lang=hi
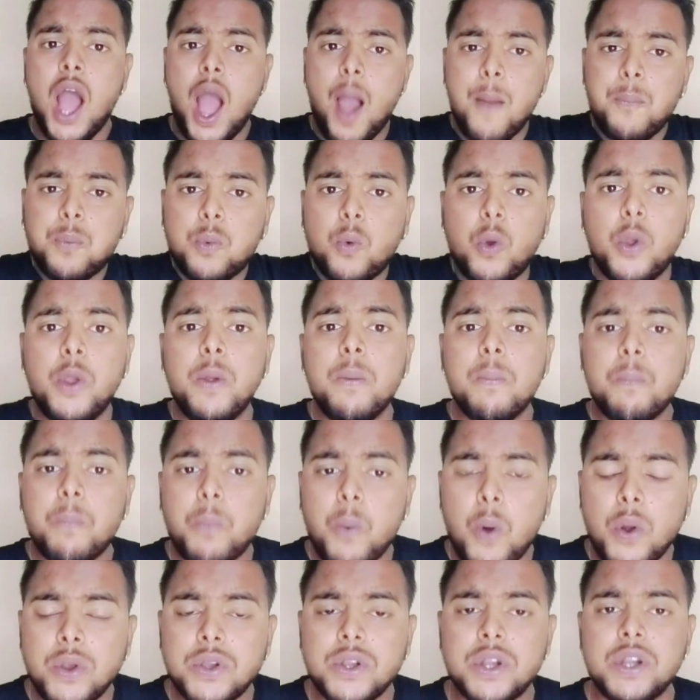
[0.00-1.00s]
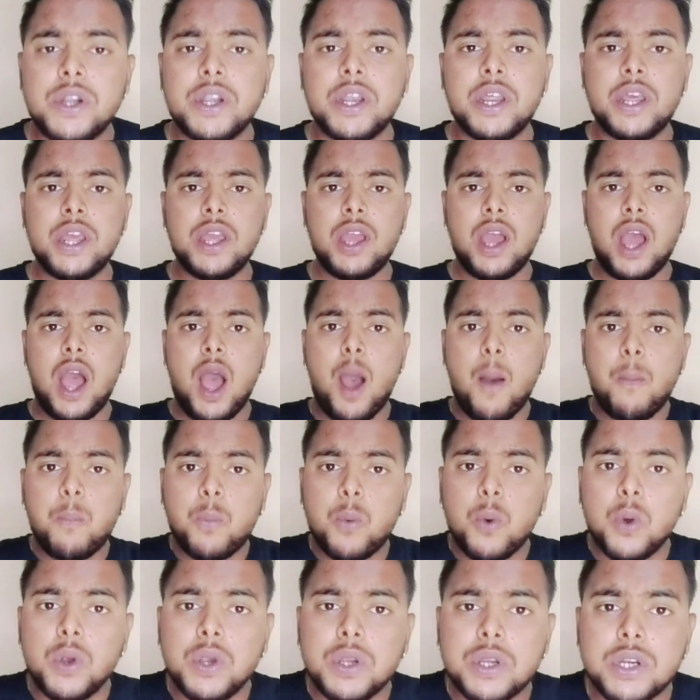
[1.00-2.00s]
आपको इम्पोर्टेंट दे
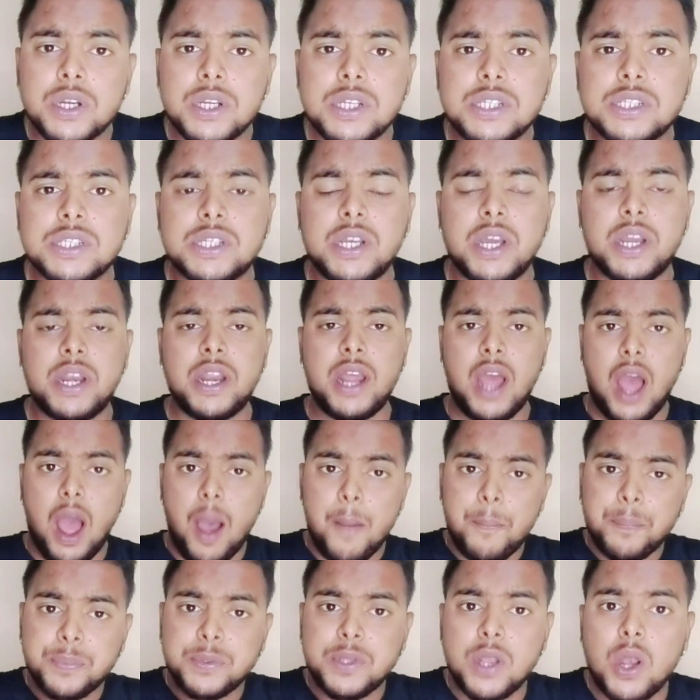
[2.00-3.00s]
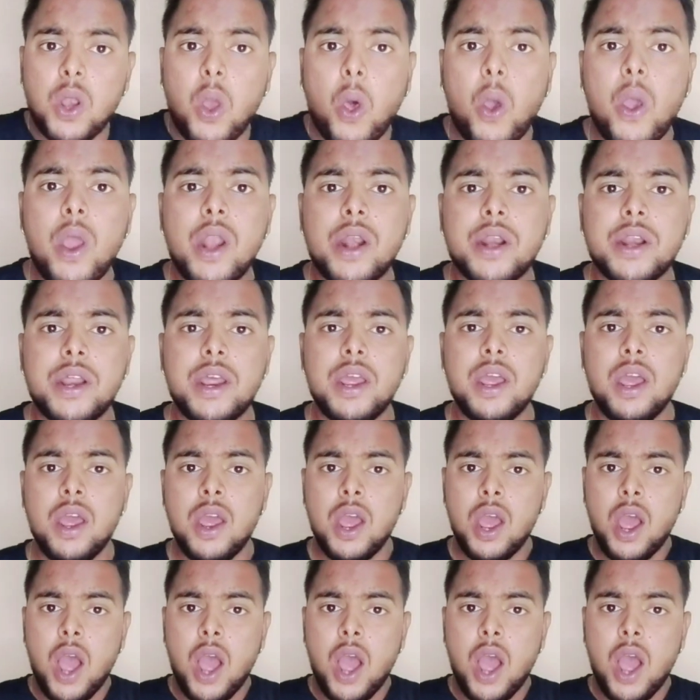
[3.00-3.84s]
आपको ट्रस्ट करे आपसे लॉयल रहे